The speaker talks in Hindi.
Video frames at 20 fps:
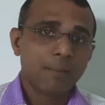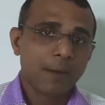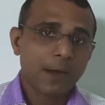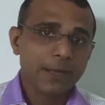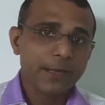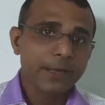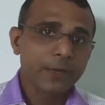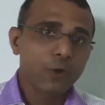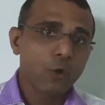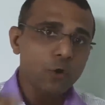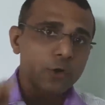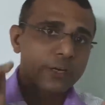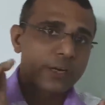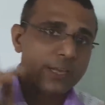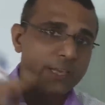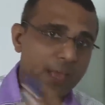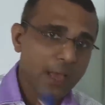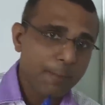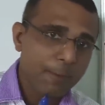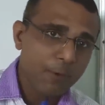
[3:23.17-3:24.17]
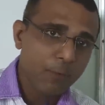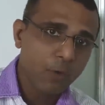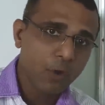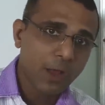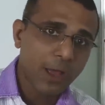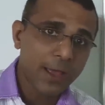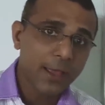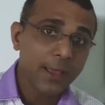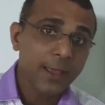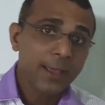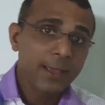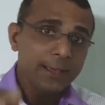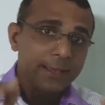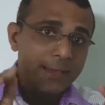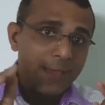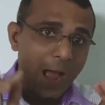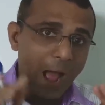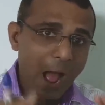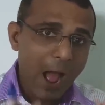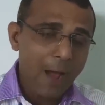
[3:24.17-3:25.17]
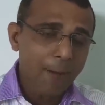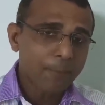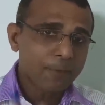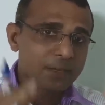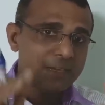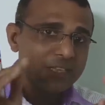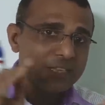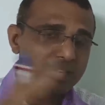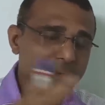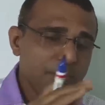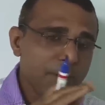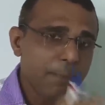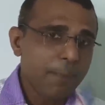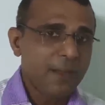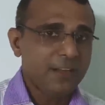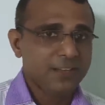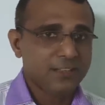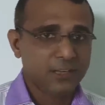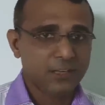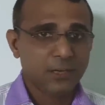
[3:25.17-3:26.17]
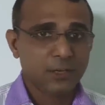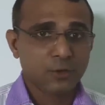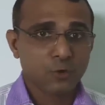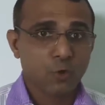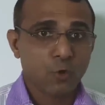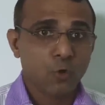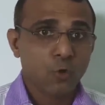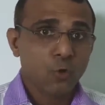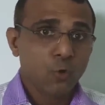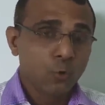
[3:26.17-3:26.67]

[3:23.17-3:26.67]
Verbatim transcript: मान्य कोर्ट ने यह भी बोला है कि आप किसी भी पेंशनर को